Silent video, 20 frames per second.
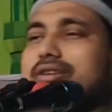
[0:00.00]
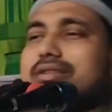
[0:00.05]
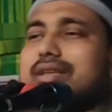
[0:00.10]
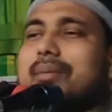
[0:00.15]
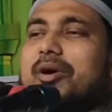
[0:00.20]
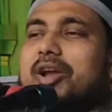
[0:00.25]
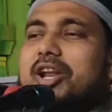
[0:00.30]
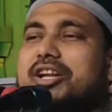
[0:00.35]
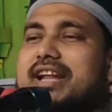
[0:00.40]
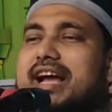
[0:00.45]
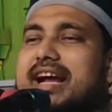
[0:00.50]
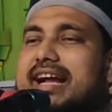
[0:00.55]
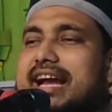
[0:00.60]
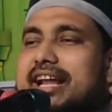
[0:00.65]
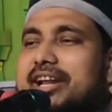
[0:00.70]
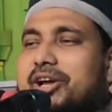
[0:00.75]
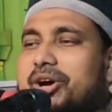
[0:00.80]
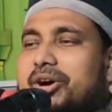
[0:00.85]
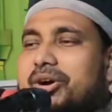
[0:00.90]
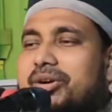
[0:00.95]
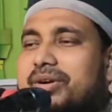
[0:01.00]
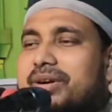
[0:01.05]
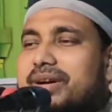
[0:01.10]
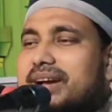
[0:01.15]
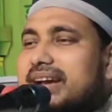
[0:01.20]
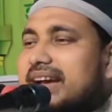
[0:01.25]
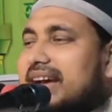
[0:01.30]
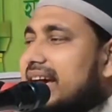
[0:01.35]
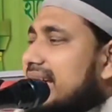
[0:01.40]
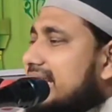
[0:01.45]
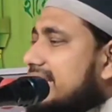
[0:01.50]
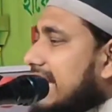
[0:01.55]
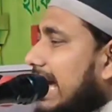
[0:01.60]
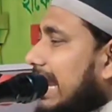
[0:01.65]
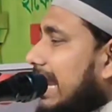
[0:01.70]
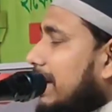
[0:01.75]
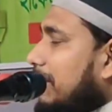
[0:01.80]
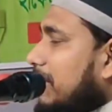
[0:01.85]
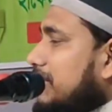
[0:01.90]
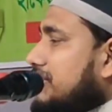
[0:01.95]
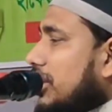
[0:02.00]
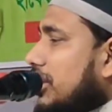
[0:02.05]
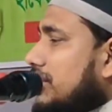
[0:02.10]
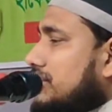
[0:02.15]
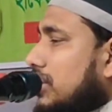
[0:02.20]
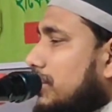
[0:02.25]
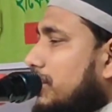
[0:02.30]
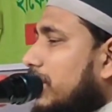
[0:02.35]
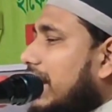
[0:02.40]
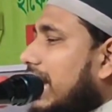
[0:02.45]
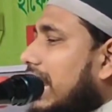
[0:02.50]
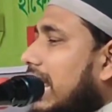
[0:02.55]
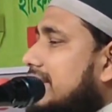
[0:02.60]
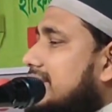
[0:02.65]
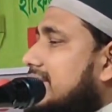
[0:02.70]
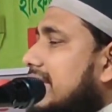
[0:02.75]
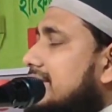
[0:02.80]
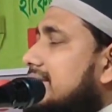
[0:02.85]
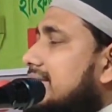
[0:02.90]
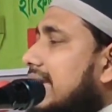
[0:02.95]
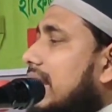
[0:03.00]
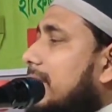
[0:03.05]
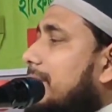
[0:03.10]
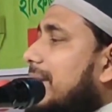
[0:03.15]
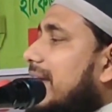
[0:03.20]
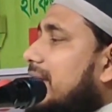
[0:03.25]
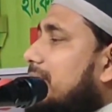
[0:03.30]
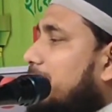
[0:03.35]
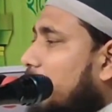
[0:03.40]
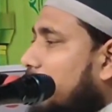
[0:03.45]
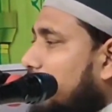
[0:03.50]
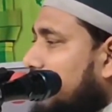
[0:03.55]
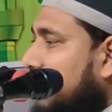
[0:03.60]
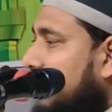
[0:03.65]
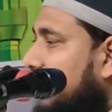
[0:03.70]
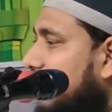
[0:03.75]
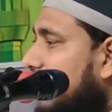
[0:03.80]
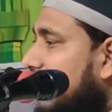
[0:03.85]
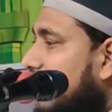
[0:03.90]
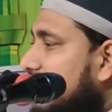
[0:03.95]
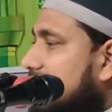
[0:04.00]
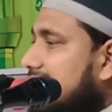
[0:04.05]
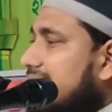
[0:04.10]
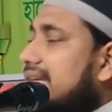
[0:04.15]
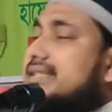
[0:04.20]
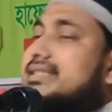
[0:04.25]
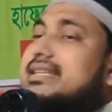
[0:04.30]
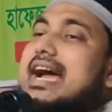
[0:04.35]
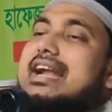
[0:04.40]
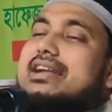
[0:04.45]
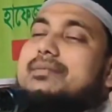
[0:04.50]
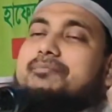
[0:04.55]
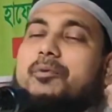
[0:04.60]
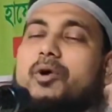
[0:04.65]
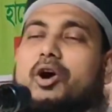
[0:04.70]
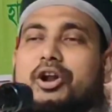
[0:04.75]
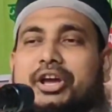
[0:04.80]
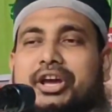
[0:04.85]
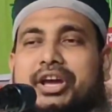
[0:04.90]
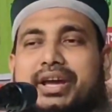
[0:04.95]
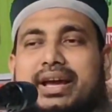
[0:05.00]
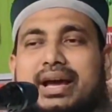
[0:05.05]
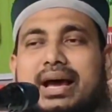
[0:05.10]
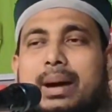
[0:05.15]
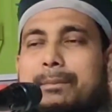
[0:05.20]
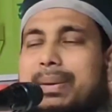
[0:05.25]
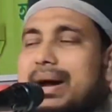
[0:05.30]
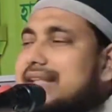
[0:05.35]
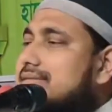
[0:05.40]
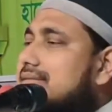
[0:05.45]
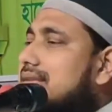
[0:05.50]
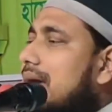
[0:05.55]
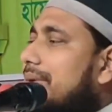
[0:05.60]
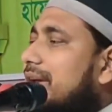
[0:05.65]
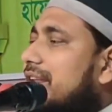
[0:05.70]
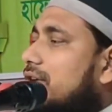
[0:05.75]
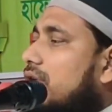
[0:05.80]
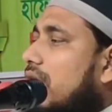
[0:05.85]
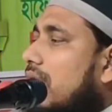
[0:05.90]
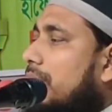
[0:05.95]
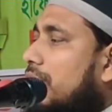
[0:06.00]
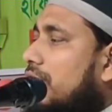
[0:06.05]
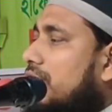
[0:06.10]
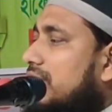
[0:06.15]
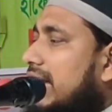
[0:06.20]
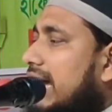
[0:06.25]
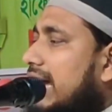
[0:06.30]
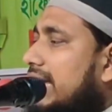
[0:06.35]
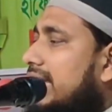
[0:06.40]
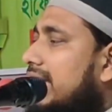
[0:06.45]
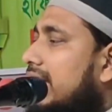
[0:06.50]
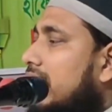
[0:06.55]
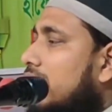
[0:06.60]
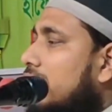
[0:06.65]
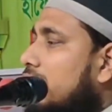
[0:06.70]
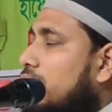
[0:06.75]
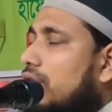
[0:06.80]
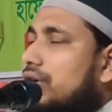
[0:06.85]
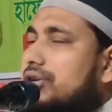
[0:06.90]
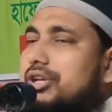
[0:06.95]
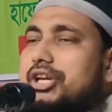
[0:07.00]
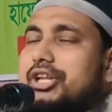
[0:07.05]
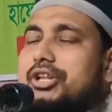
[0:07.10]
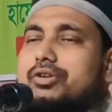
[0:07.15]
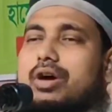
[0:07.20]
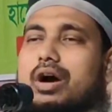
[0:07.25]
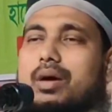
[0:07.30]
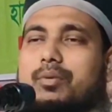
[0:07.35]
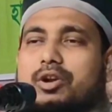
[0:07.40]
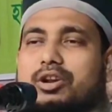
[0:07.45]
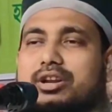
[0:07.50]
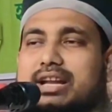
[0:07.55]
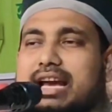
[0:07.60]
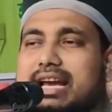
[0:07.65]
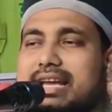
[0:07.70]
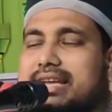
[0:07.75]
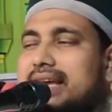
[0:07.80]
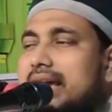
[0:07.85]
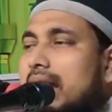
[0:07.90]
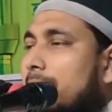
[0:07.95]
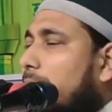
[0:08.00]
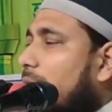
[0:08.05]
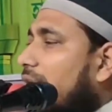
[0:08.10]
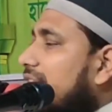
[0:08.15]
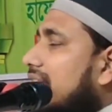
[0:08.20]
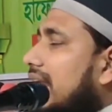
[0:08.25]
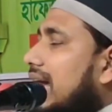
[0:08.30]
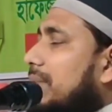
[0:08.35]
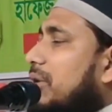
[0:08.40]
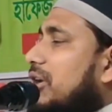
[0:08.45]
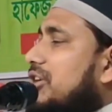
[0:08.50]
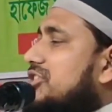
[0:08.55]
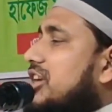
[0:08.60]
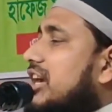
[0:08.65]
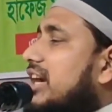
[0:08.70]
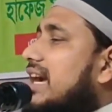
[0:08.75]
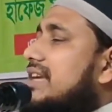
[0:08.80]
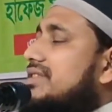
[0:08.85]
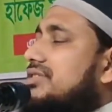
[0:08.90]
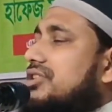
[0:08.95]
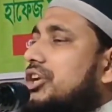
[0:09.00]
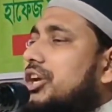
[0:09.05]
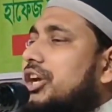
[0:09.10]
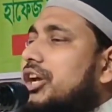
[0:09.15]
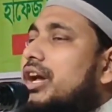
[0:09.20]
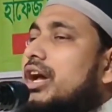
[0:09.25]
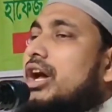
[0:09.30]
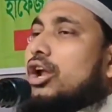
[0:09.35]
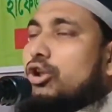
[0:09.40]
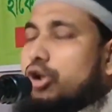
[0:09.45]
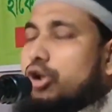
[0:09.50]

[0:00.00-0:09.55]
কথা বলে না কেন সারা বছর যুবকেরা জিন্সের প্যান্ট পরে টি শার্ট পরে পাঞ্জাবির খবর নাই লঙ্গির খবর নাই পয়লা বৈশাখ আসলে